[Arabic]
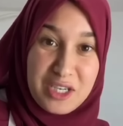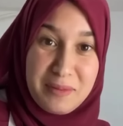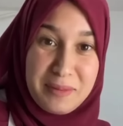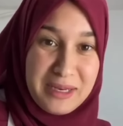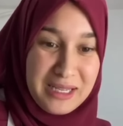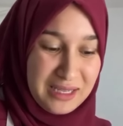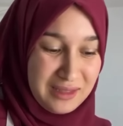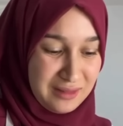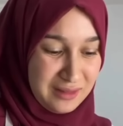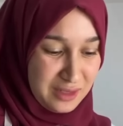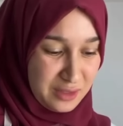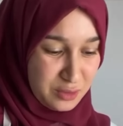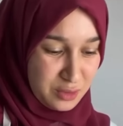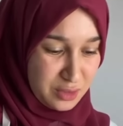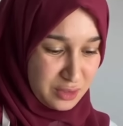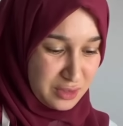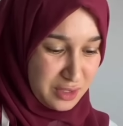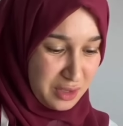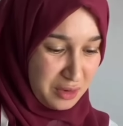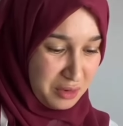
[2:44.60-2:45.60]
مليح الثلج
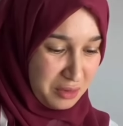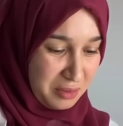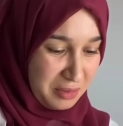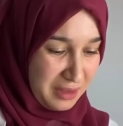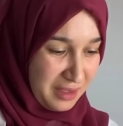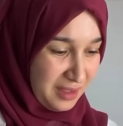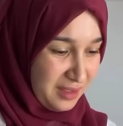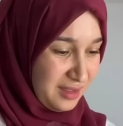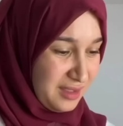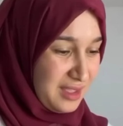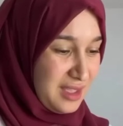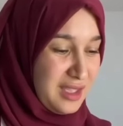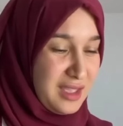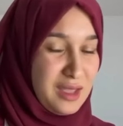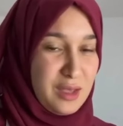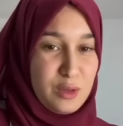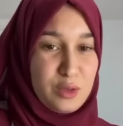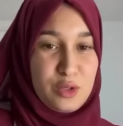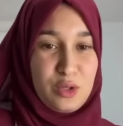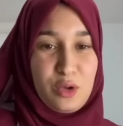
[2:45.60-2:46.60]
واش ديروا به
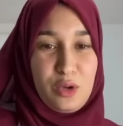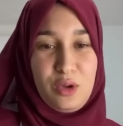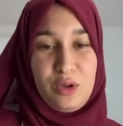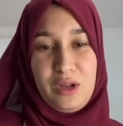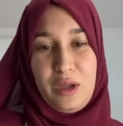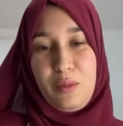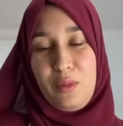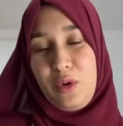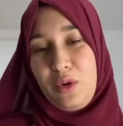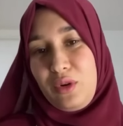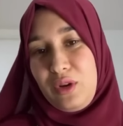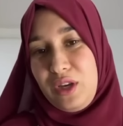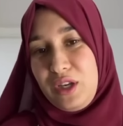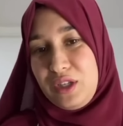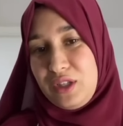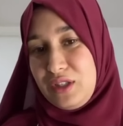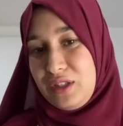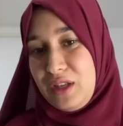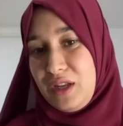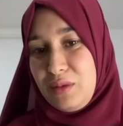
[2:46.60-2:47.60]
باش نروح نعمرو
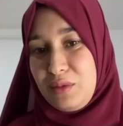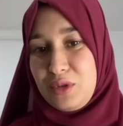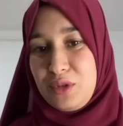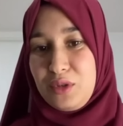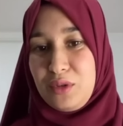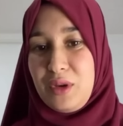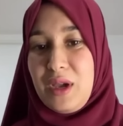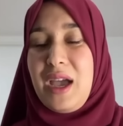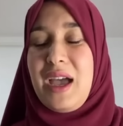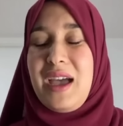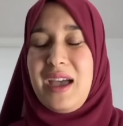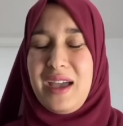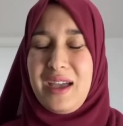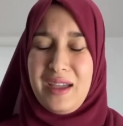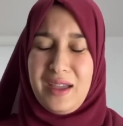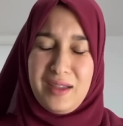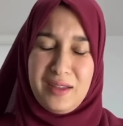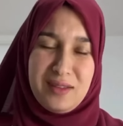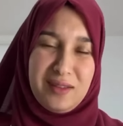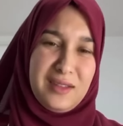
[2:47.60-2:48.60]
كريشتنا نمشو
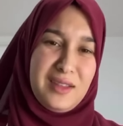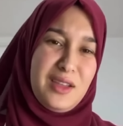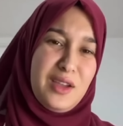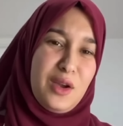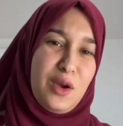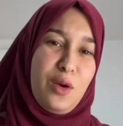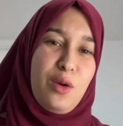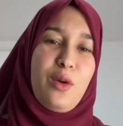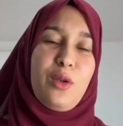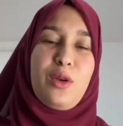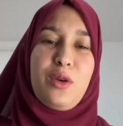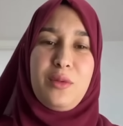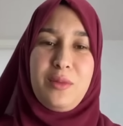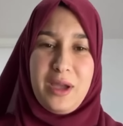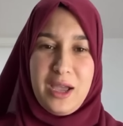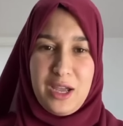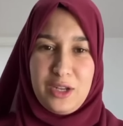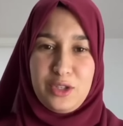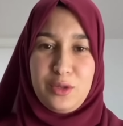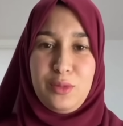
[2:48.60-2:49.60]
اه نقول لكم
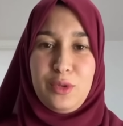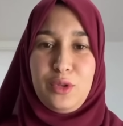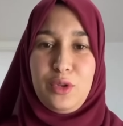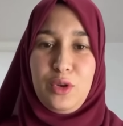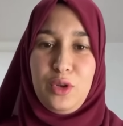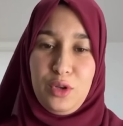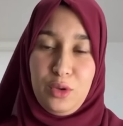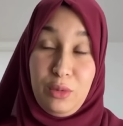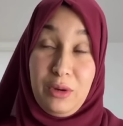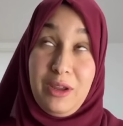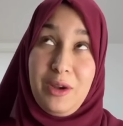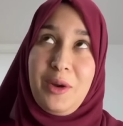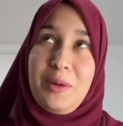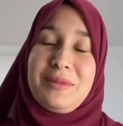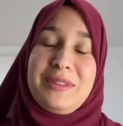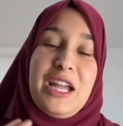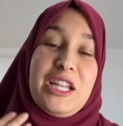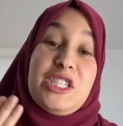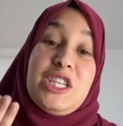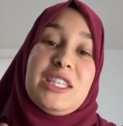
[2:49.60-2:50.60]
حاجه ما نروح
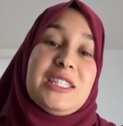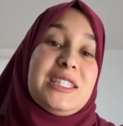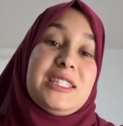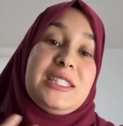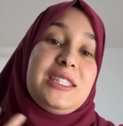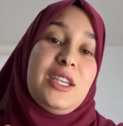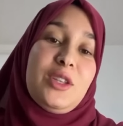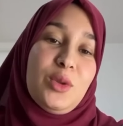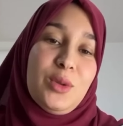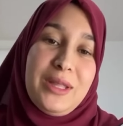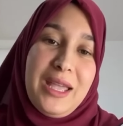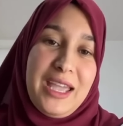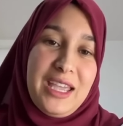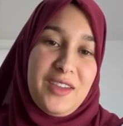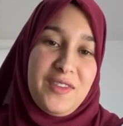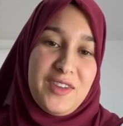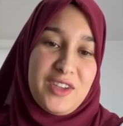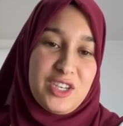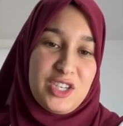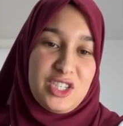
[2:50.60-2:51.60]
نوريكم طاجين الزيتون تاعي
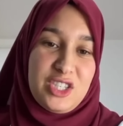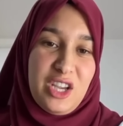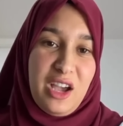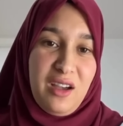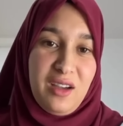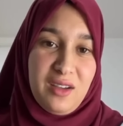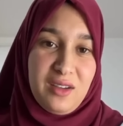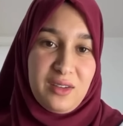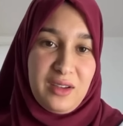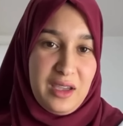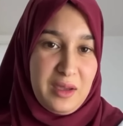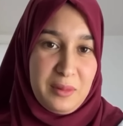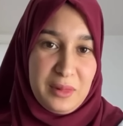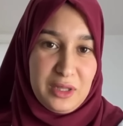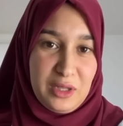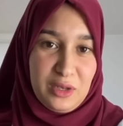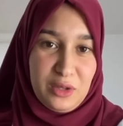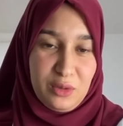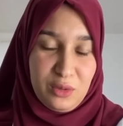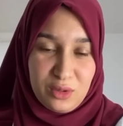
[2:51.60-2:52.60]
كيفاش جا غير ما
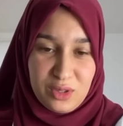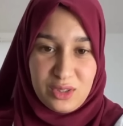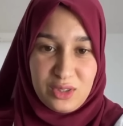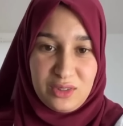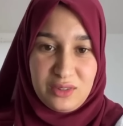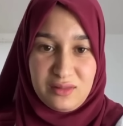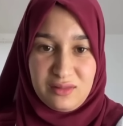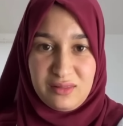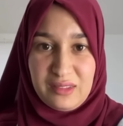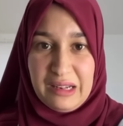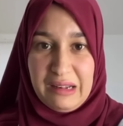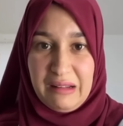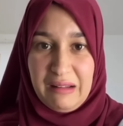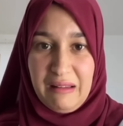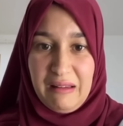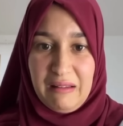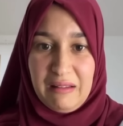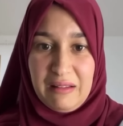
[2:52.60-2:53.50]
درتوش الله